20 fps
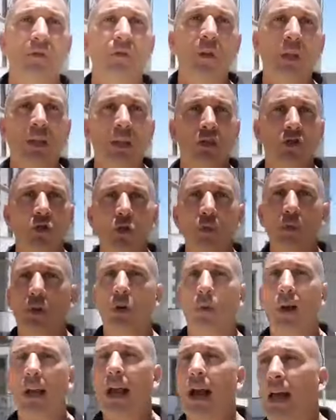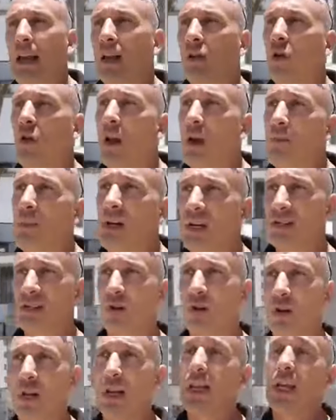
fin da subito magari con le persone